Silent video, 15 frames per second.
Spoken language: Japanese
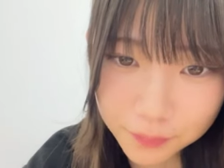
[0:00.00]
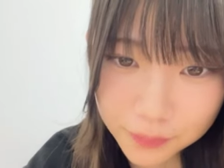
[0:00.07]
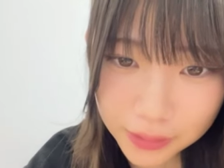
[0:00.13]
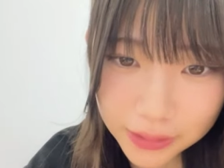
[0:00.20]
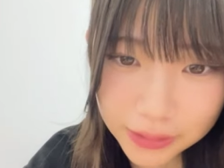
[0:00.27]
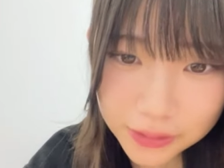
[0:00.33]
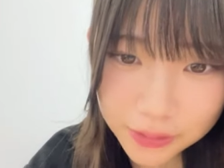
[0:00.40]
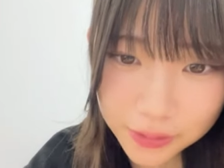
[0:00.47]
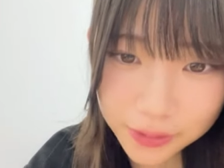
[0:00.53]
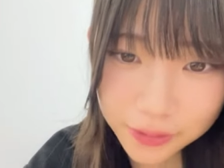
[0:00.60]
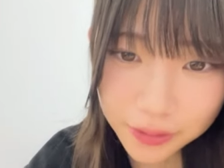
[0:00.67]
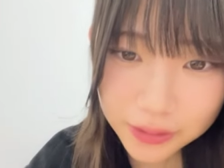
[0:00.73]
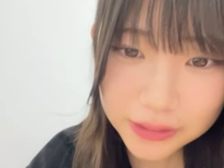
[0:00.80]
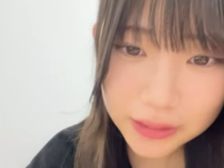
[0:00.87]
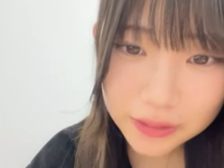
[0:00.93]
劇場でゆ
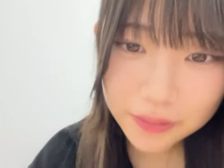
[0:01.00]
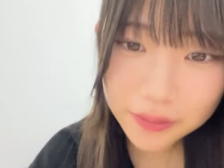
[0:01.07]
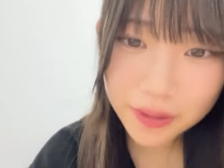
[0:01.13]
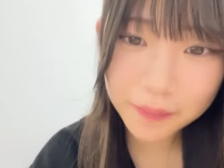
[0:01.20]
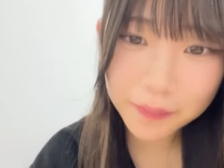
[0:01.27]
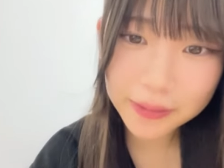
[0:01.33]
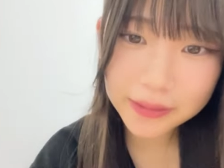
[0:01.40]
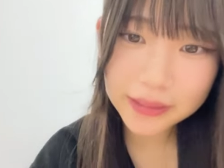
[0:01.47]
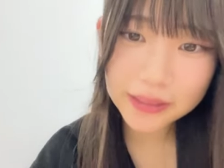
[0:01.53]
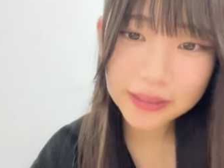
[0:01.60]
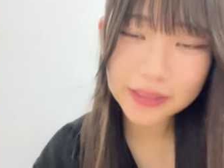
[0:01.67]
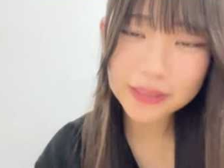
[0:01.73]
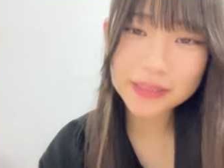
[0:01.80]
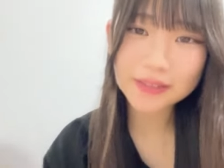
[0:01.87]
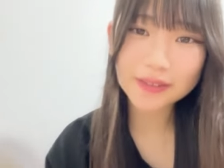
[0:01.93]
あちゃんの壁写
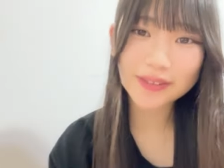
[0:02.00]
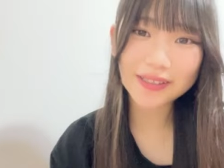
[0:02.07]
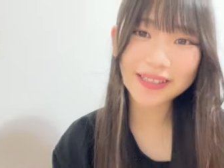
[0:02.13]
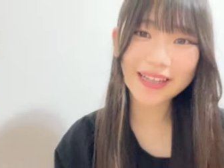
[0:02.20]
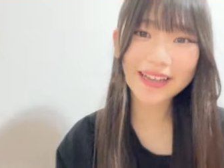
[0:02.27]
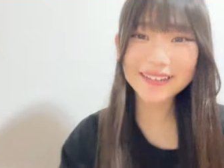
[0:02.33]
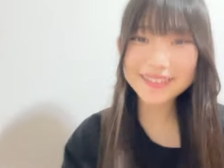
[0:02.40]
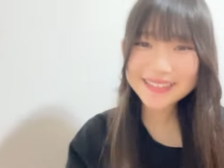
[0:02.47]
写真撮ってきた